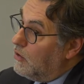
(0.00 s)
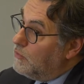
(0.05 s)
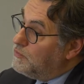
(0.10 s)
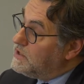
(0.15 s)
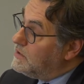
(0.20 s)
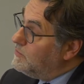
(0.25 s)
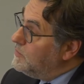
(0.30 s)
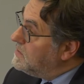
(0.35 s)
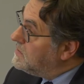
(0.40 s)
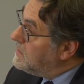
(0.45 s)

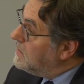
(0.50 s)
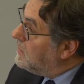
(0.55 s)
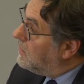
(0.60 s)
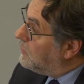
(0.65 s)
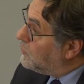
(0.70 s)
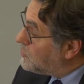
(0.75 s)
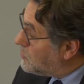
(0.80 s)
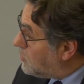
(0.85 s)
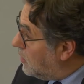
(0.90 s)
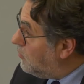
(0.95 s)
optimiser
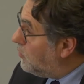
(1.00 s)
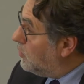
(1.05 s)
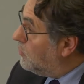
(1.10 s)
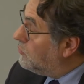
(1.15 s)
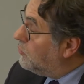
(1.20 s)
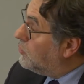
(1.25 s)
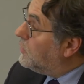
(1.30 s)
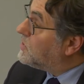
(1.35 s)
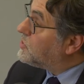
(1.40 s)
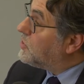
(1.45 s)

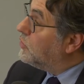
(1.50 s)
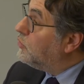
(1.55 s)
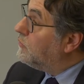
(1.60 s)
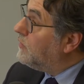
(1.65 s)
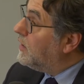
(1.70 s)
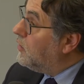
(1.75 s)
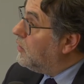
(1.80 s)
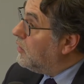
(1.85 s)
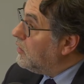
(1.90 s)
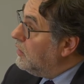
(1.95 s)
l'ensemble de la chaîne de
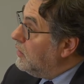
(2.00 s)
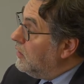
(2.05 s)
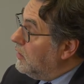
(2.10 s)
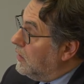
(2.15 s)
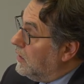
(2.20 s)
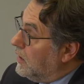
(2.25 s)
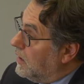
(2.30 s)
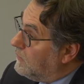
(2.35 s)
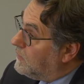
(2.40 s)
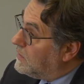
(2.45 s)
valeur.
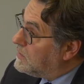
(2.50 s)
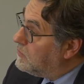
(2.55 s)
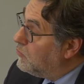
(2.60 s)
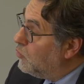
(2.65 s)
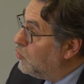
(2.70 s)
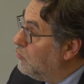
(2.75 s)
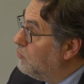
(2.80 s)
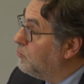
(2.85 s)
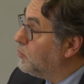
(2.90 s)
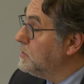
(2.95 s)
Et
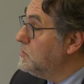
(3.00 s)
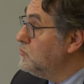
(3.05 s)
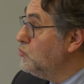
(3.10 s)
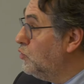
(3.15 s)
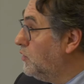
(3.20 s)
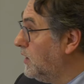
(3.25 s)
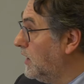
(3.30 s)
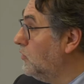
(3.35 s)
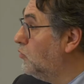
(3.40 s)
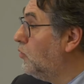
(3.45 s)
effectivement, le prisme
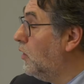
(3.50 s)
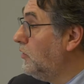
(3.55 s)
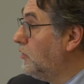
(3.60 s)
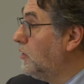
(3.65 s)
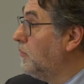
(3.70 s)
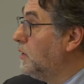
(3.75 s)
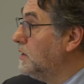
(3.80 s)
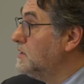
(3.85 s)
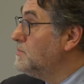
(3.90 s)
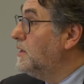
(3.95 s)
du territoire est
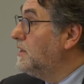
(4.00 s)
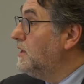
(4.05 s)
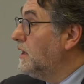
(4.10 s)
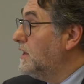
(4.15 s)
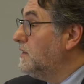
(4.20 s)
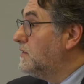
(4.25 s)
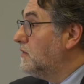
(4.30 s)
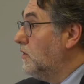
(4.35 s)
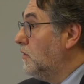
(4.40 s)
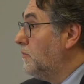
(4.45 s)
un prisme
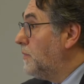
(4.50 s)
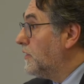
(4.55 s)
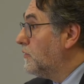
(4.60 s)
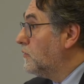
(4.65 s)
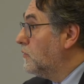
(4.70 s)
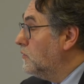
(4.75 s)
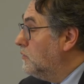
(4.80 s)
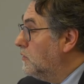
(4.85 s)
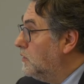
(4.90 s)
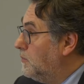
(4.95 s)
intéressant parce
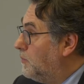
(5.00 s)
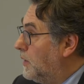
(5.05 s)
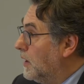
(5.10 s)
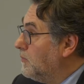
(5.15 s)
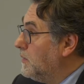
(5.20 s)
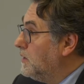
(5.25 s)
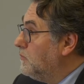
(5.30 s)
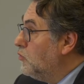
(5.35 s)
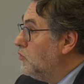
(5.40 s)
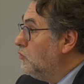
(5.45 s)
qu'il
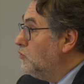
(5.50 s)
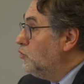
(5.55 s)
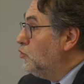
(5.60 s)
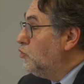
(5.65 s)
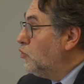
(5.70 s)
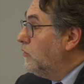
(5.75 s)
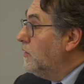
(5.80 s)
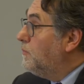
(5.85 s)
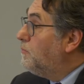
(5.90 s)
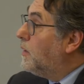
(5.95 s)
permet de
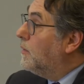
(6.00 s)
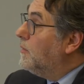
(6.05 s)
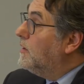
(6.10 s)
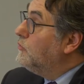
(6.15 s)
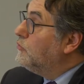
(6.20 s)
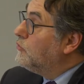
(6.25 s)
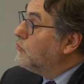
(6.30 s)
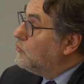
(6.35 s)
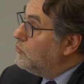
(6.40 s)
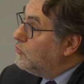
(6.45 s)
trouver pas mal
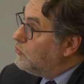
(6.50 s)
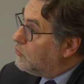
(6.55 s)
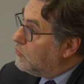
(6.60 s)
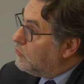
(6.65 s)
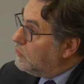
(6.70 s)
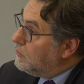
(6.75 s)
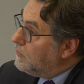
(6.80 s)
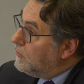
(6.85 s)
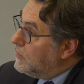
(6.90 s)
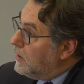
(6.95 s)
de
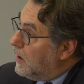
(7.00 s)
solutions.